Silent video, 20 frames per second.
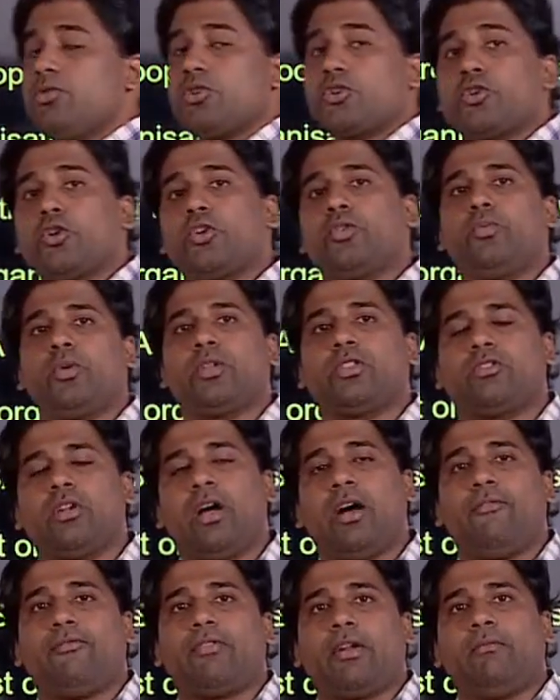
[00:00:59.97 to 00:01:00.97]
ஷுட்
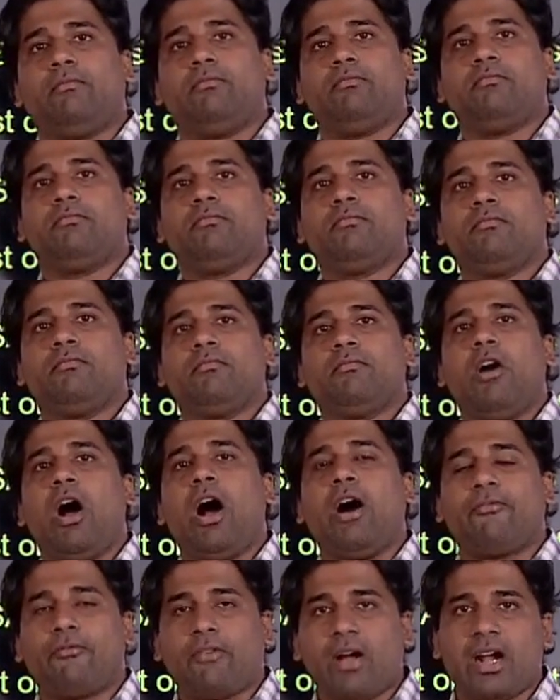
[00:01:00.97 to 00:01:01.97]
வித்ரா ஃப்ரம்
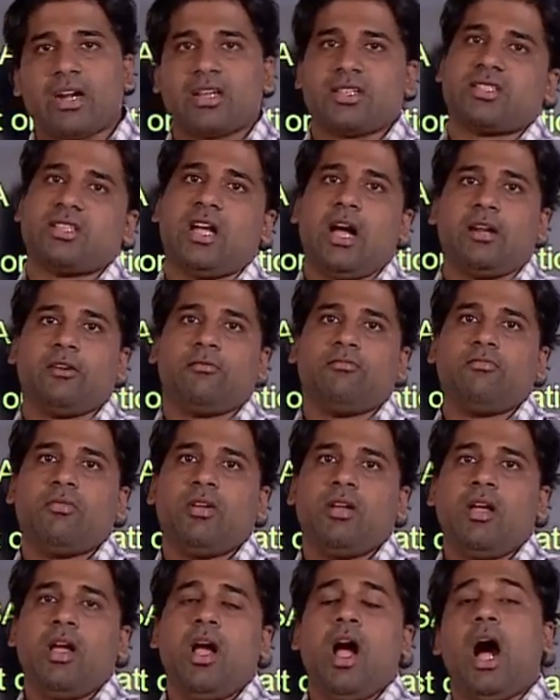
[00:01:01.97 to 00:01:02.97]
ஆப்கானிஸ்தான்
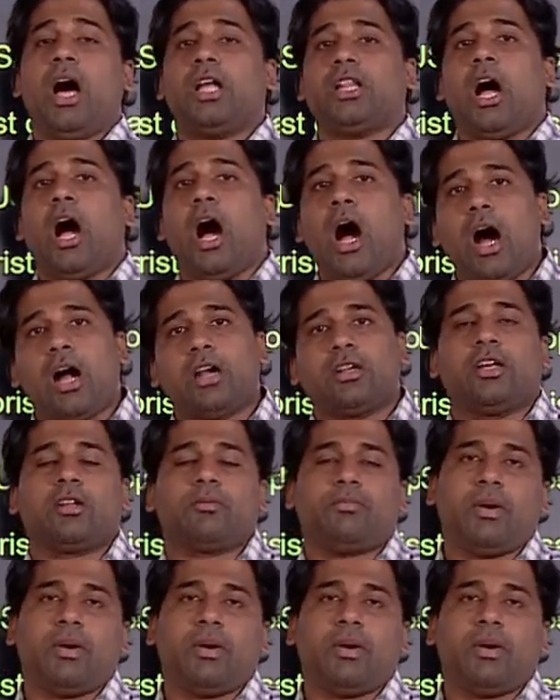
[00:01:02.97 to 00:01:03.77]
அதை ஹானர்